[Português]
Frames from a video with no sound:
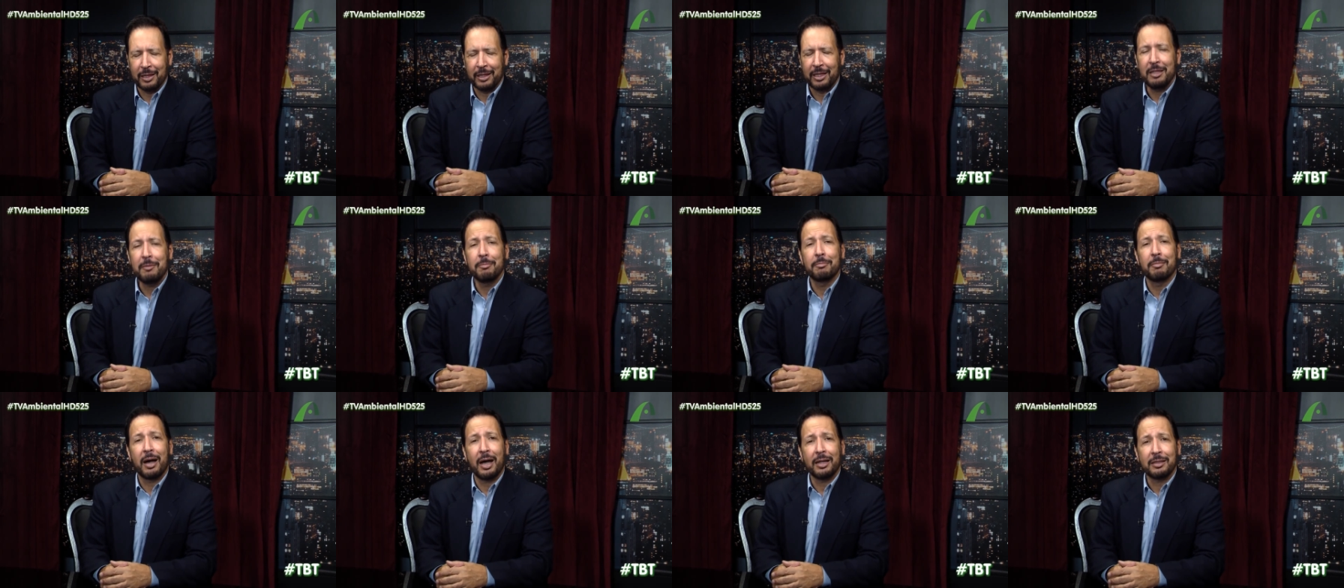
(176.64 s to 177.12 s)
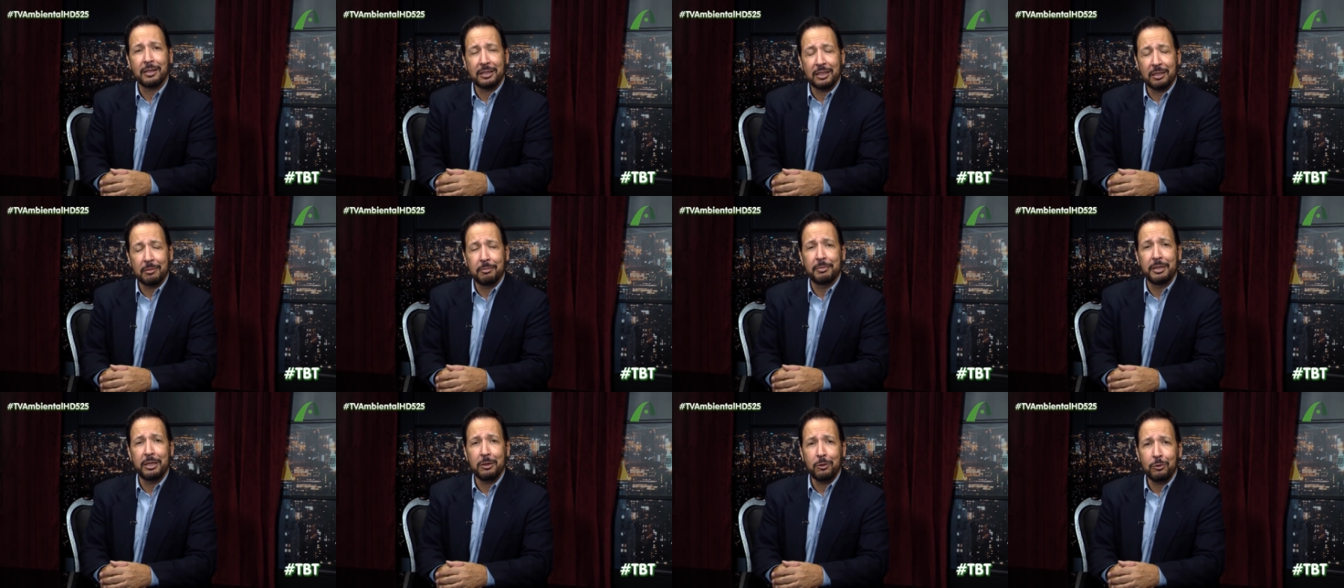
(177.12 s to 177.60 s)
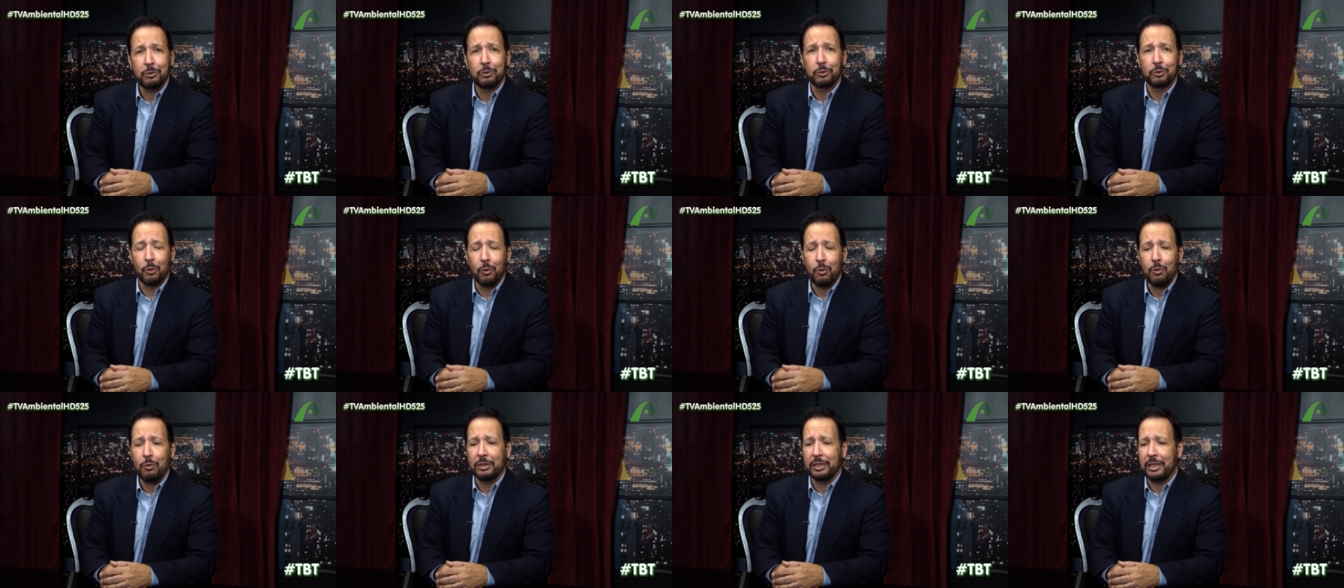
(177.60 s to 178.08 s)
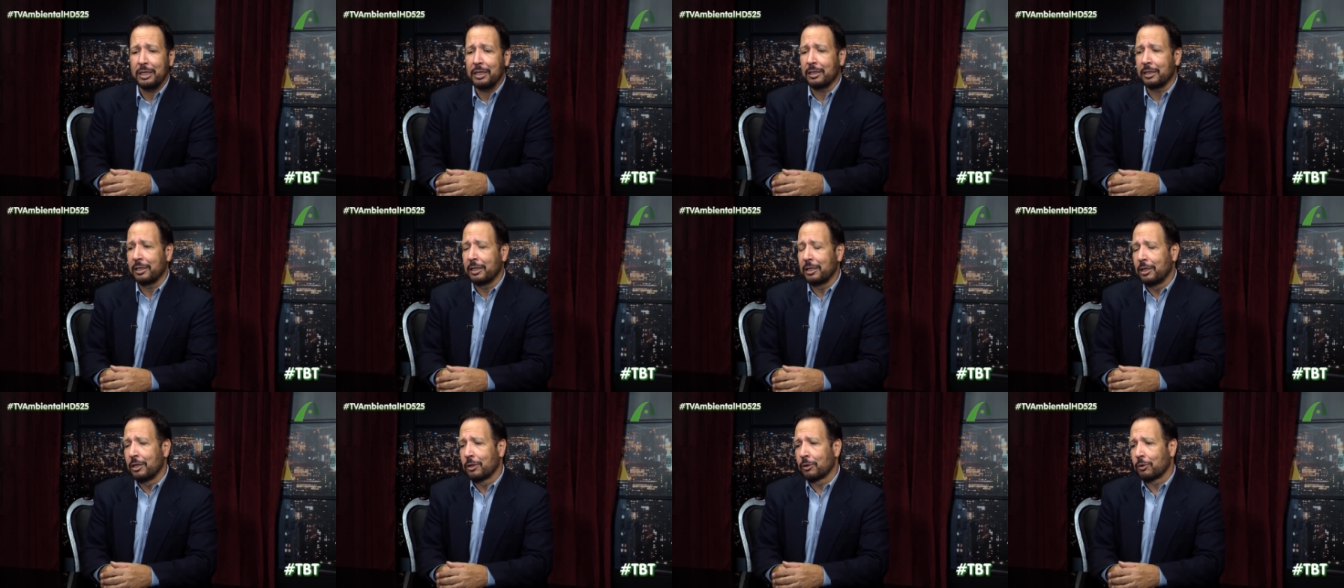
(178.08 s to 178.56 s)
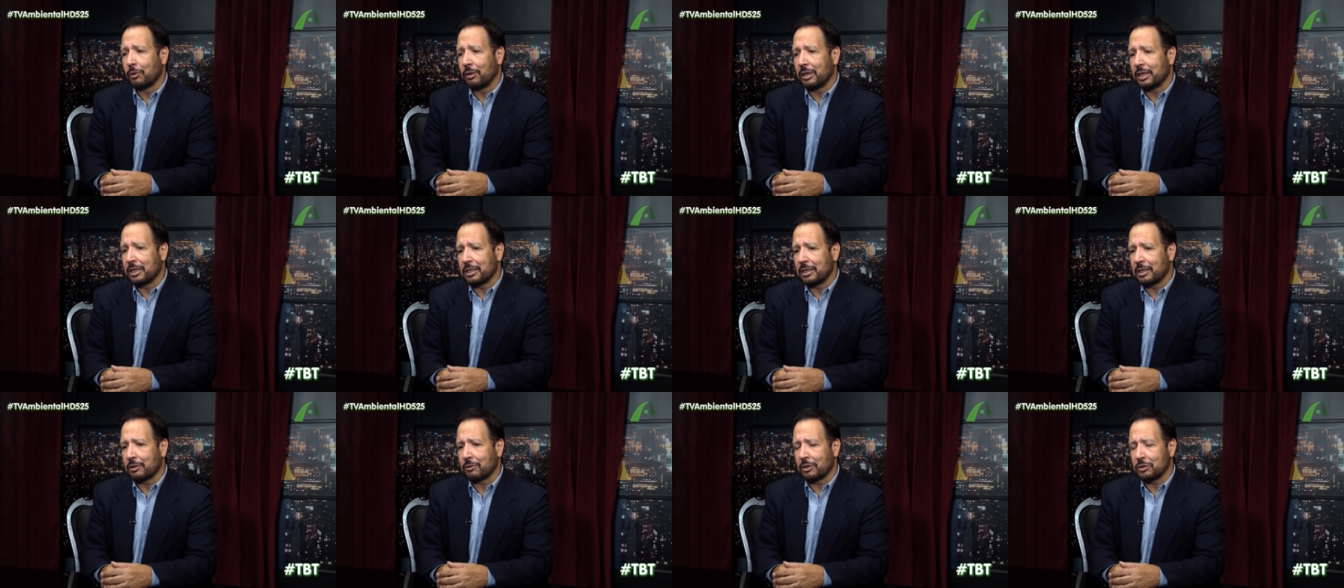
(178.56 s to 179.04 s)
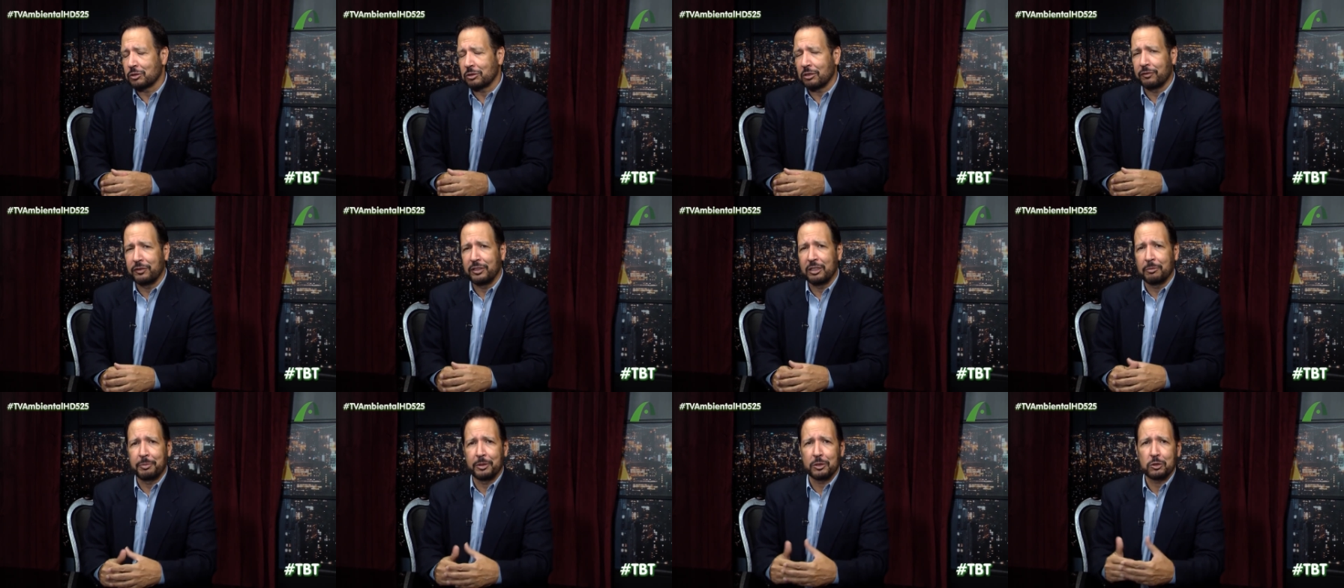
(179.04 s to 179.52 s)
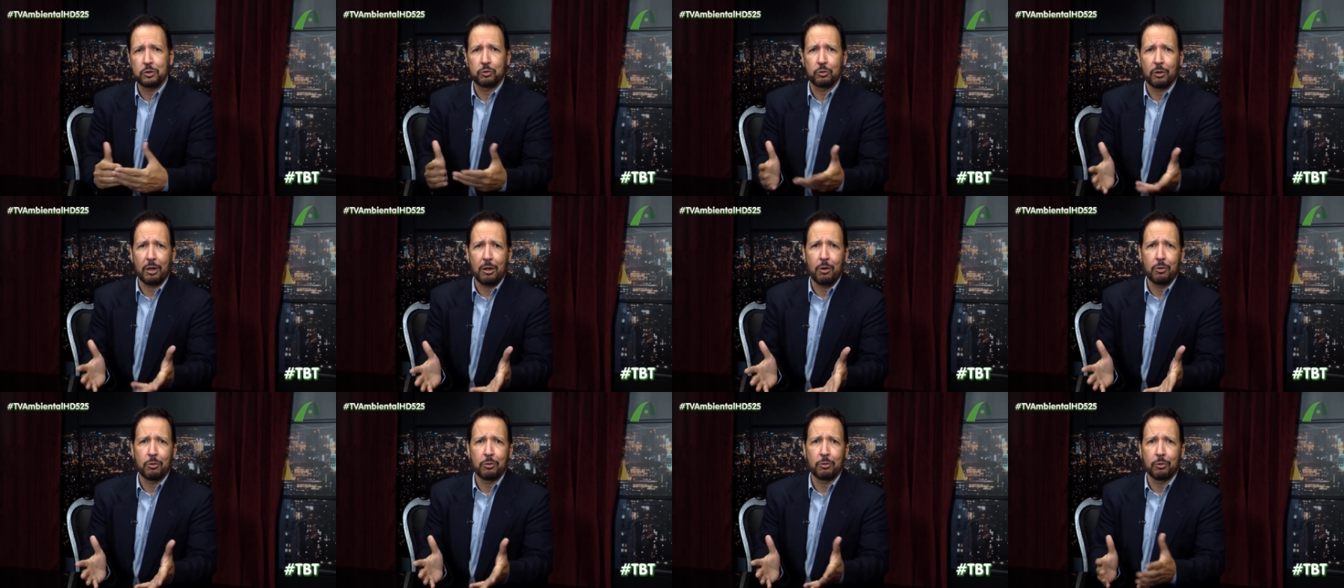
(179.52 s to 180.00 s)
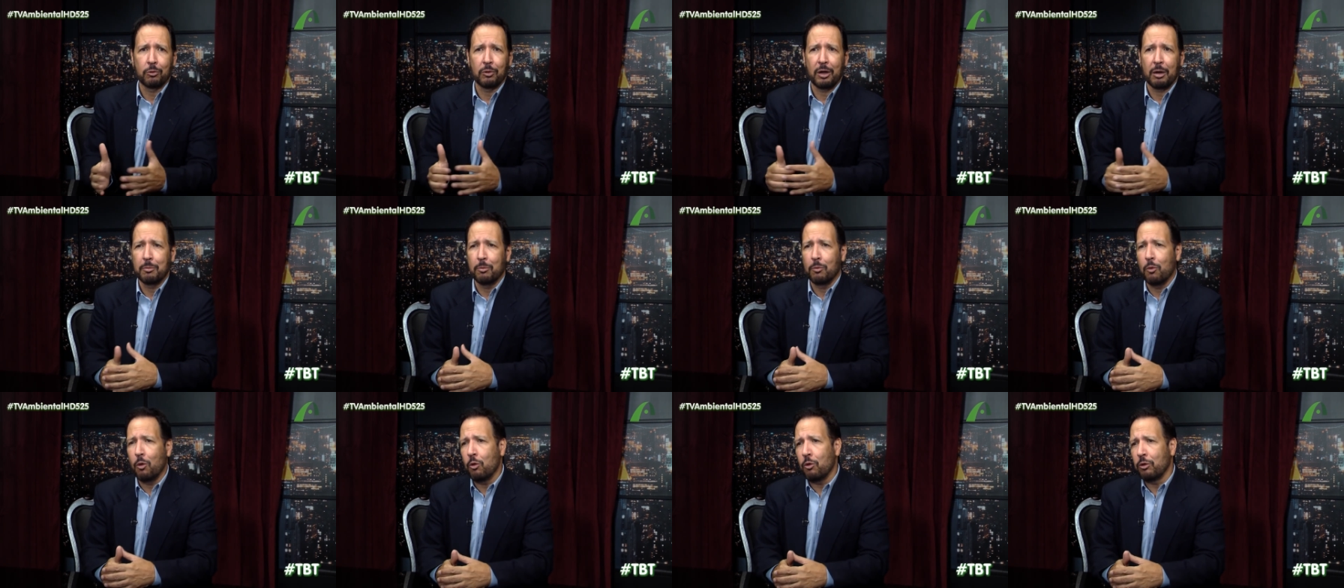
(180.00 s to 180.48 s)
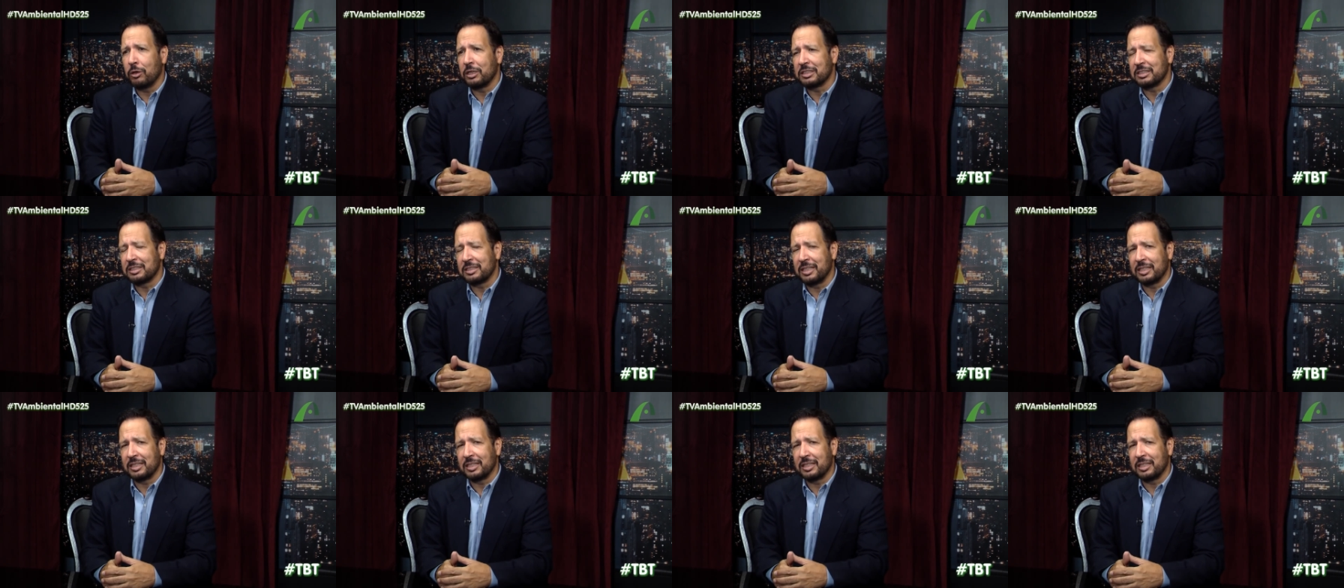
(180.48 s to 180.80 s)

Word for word: E Marta também lutou né, com, a, com a sua vida pessoal, com amores,